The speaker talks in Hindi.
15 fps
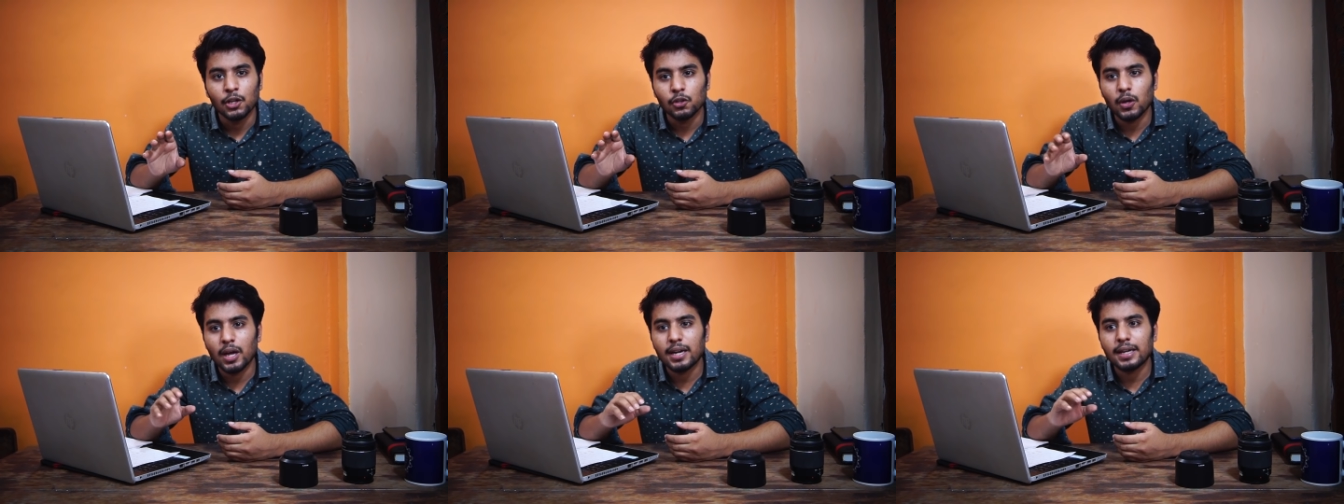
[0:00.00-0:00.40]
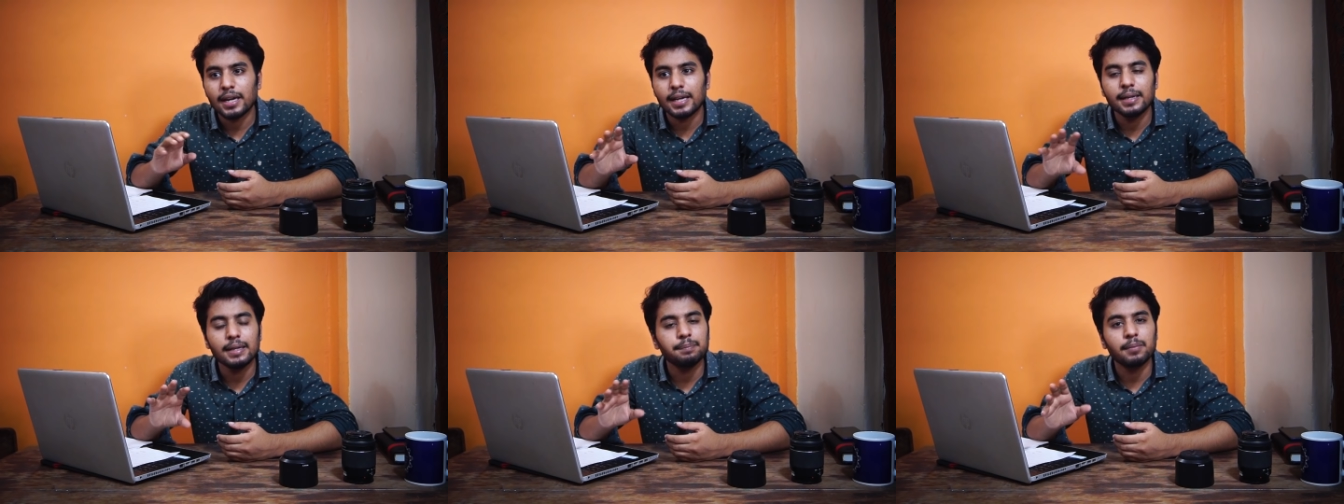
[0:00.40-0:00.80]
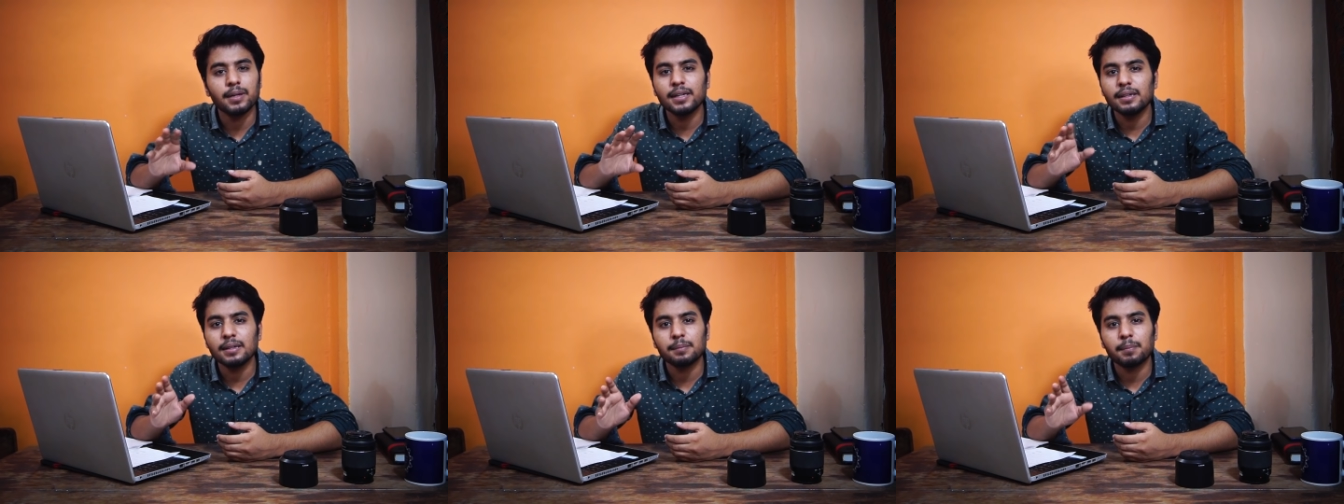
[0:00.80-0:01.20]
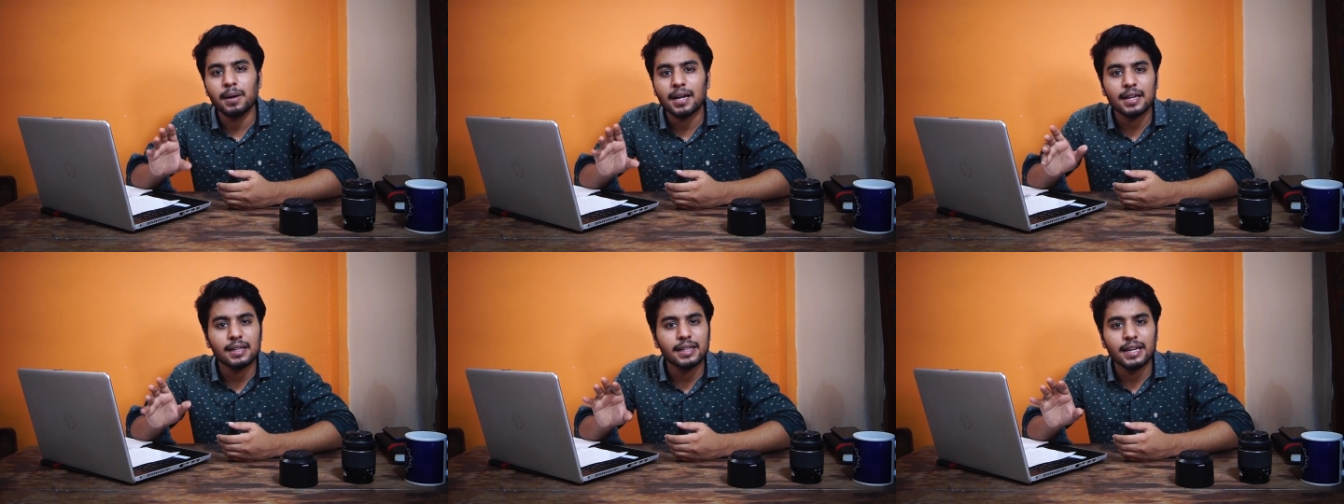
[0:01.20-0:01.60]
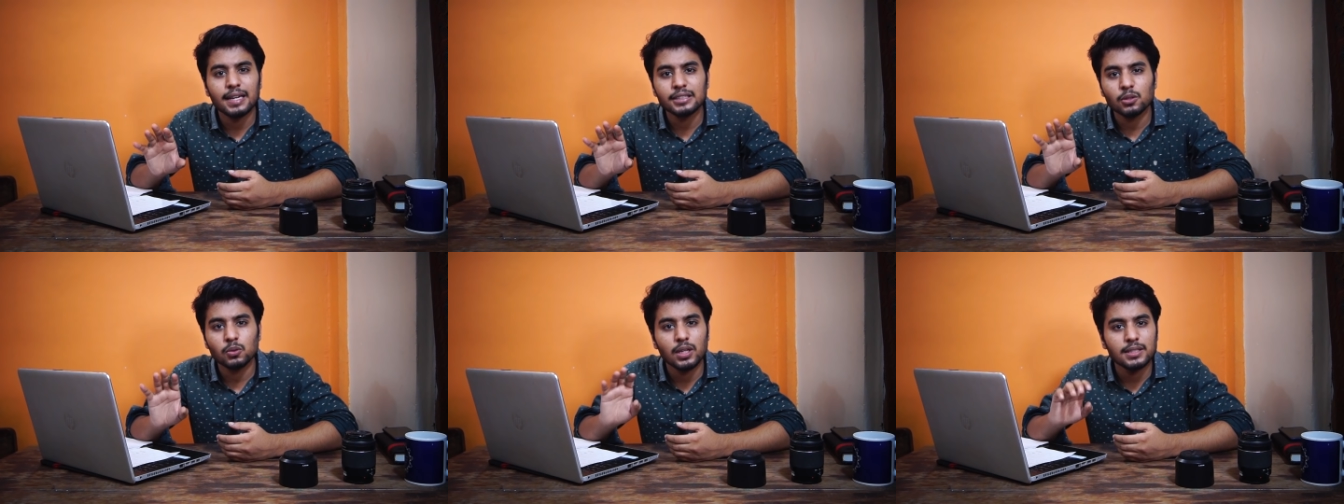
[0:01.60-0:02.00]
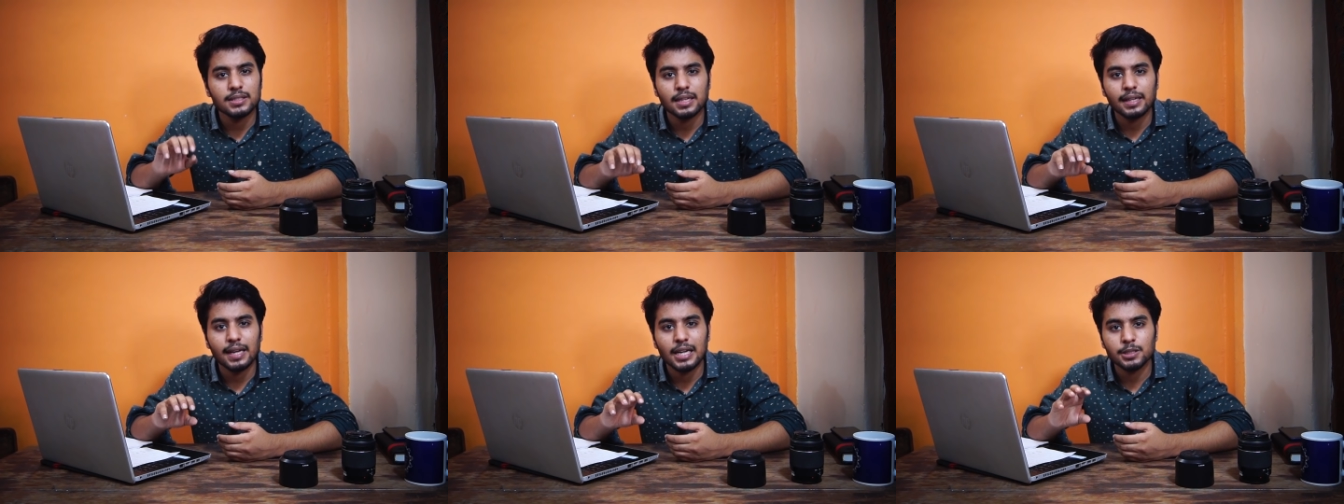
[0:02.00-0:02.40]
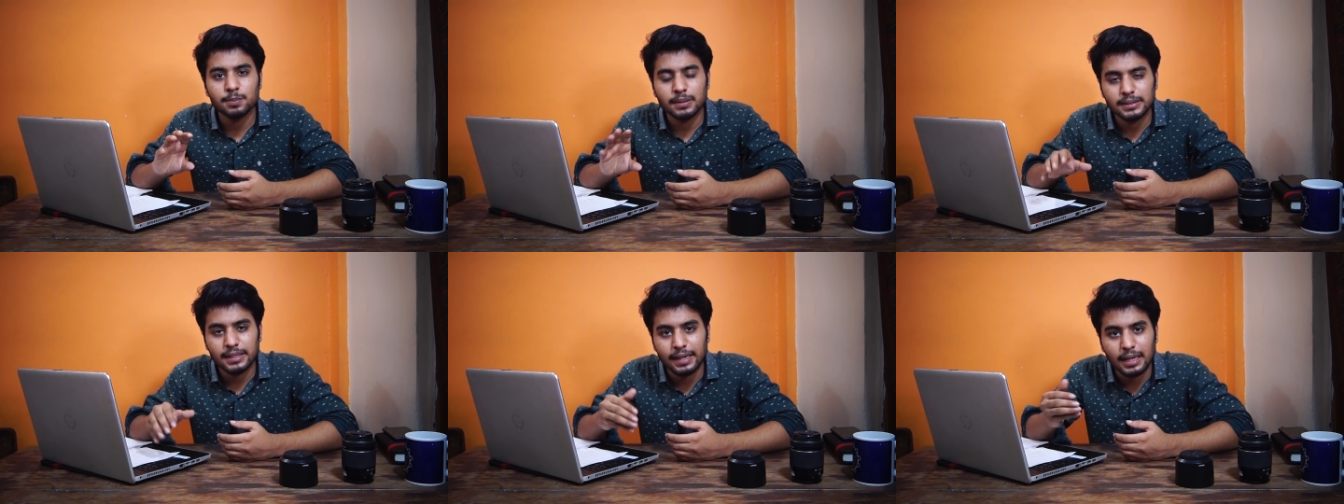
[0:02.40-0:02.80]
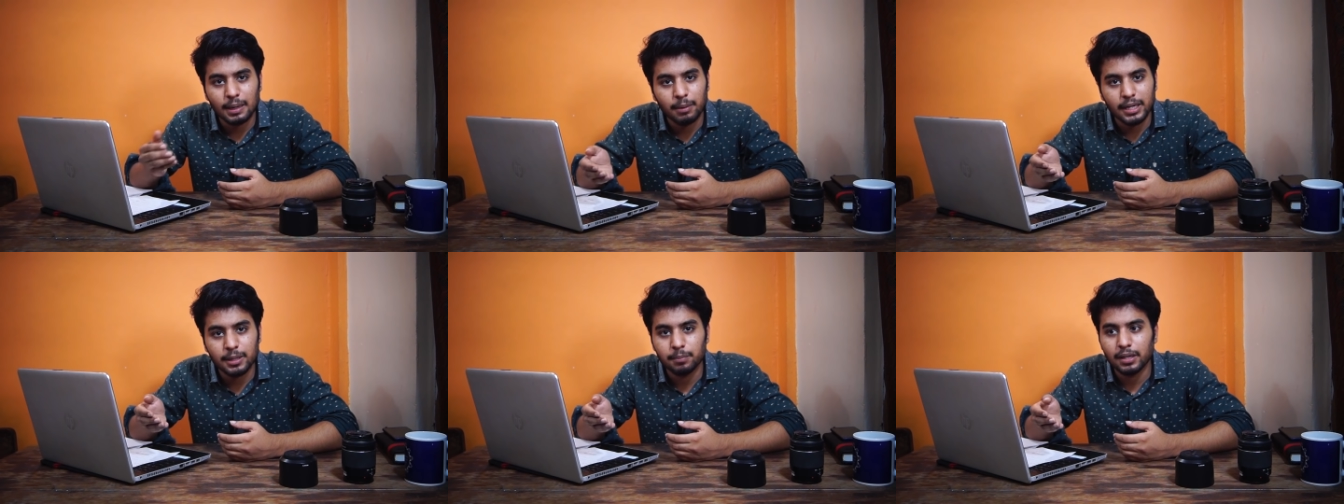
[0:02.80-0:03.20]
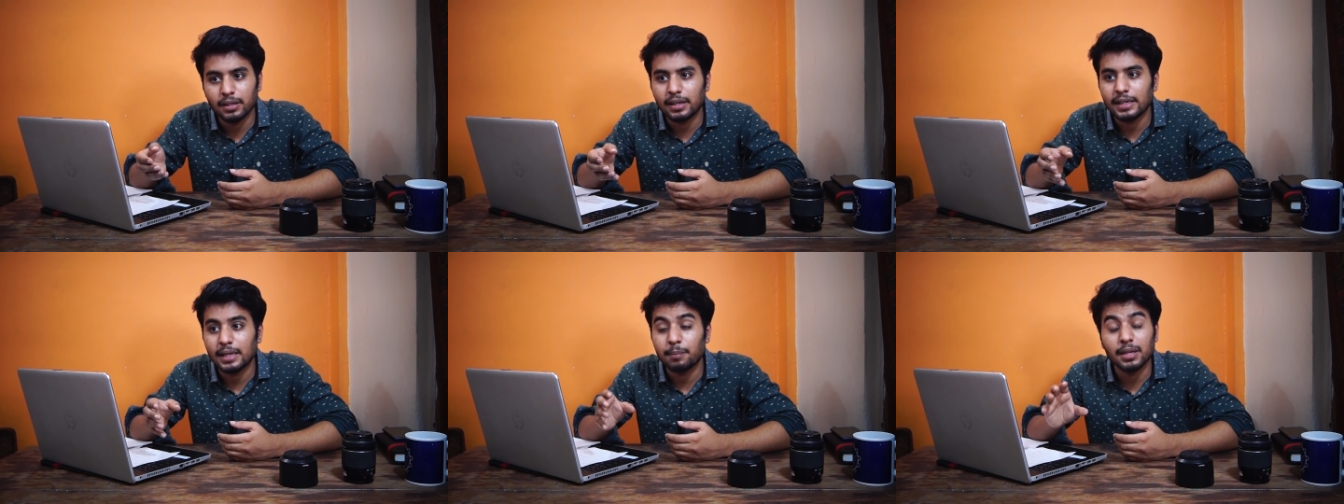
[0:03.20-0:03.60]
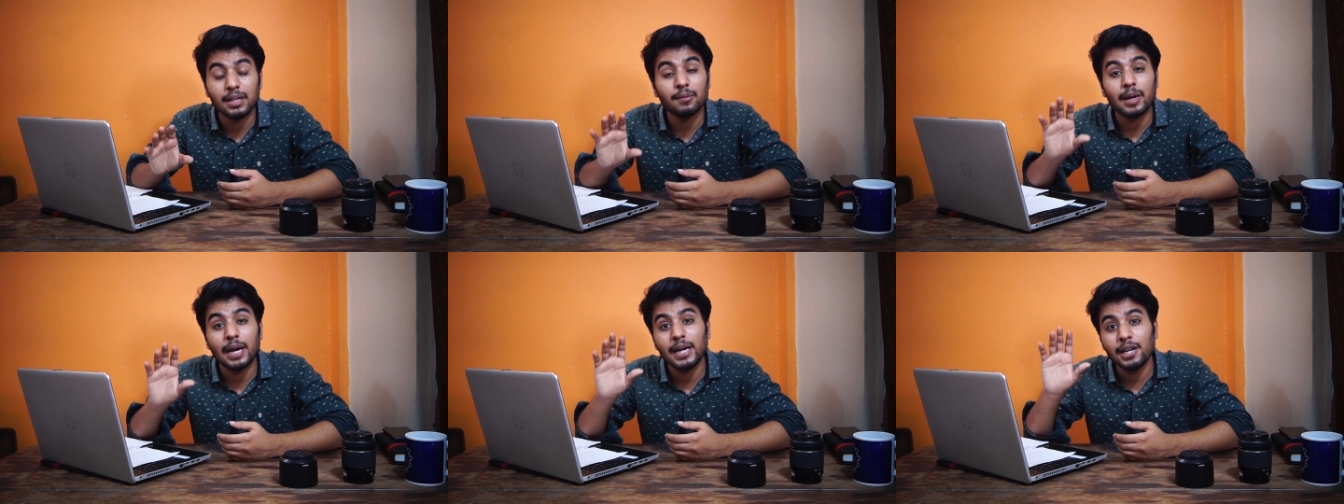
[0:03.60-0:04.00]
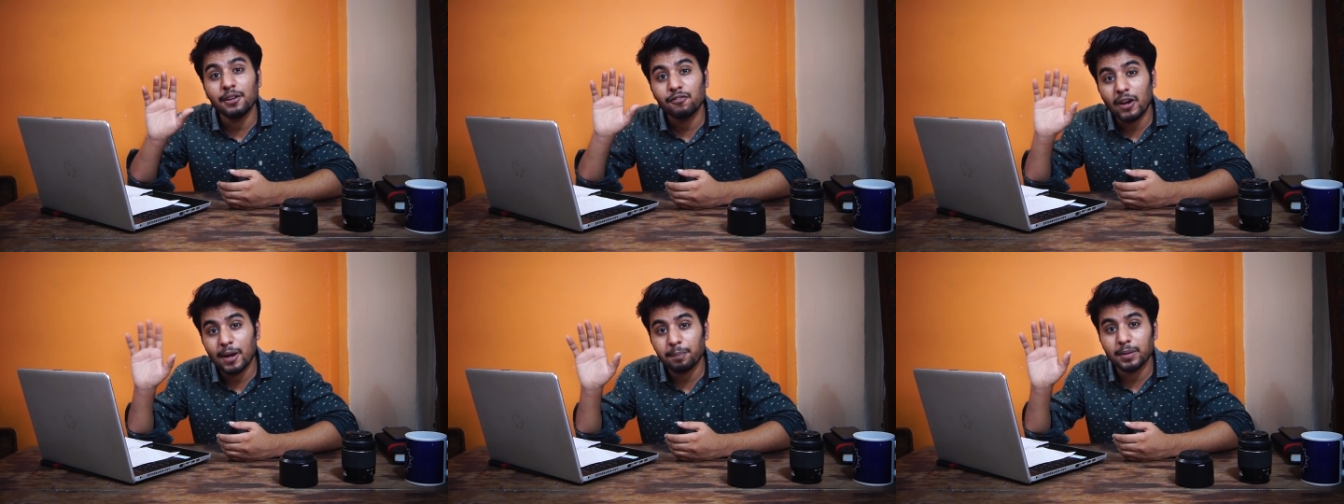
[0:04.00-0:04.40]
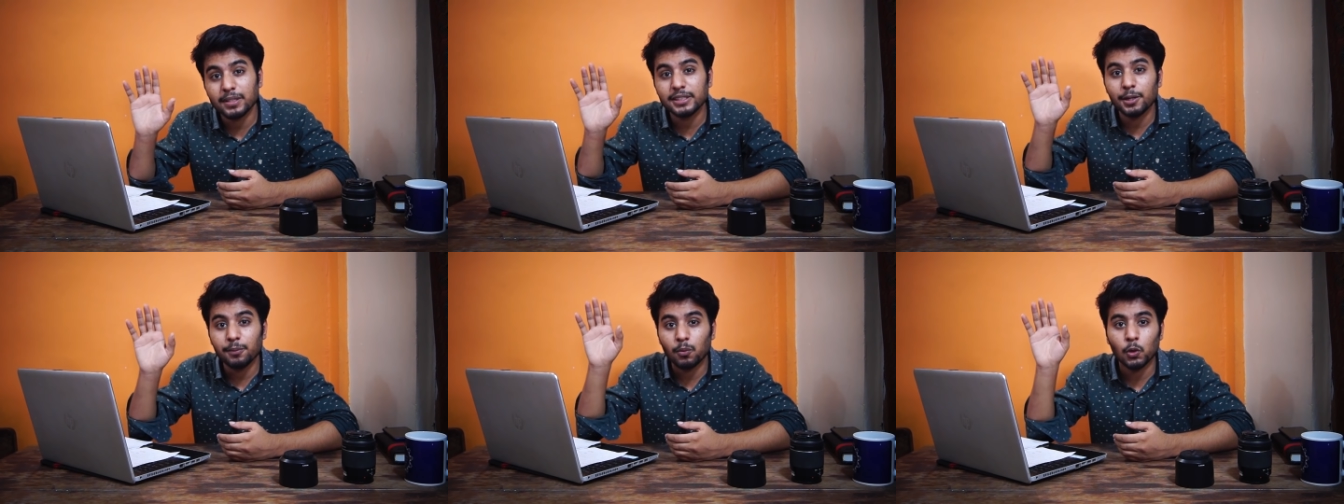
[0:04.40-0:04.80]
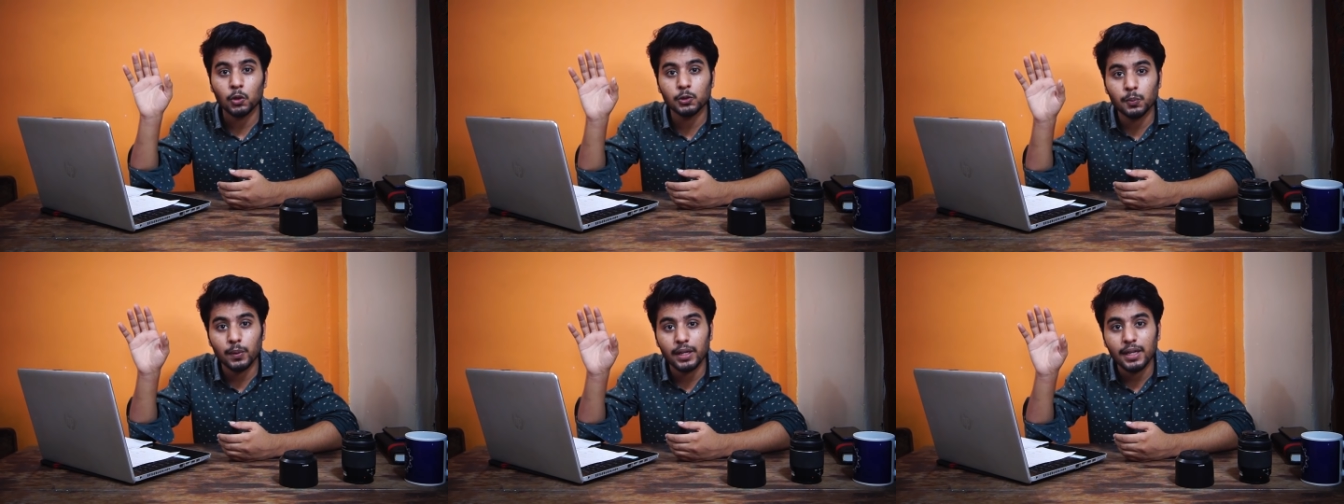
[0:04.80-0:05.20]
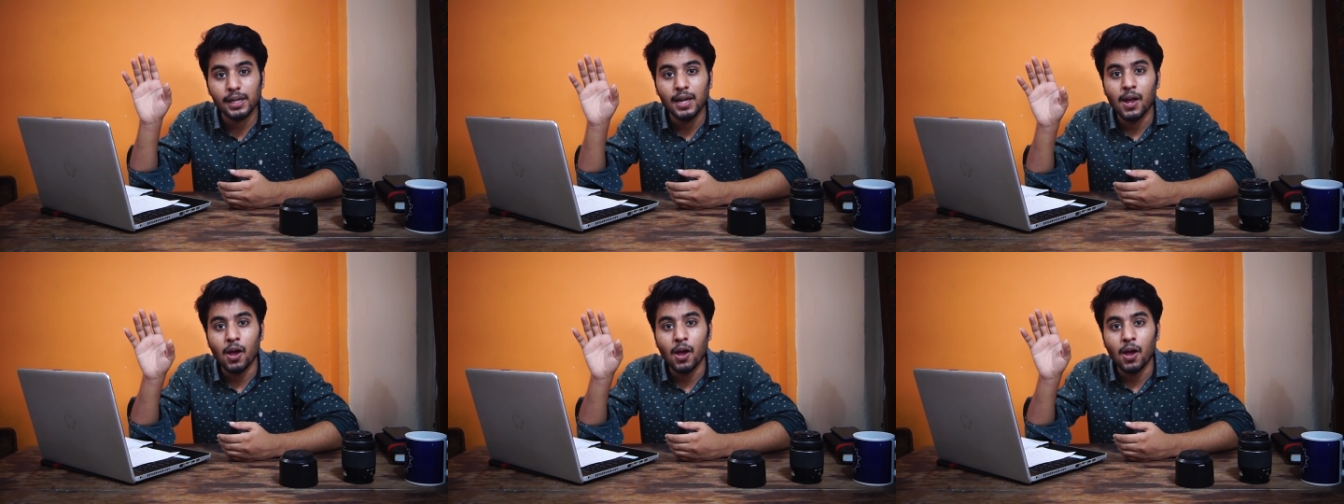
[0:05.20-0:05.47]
तो यार करीबन बारह तेरह चौदह हज़ार के आसपास रैंक हमारी बन रही है मतलब 95 परसेंट बोर्ड्स पे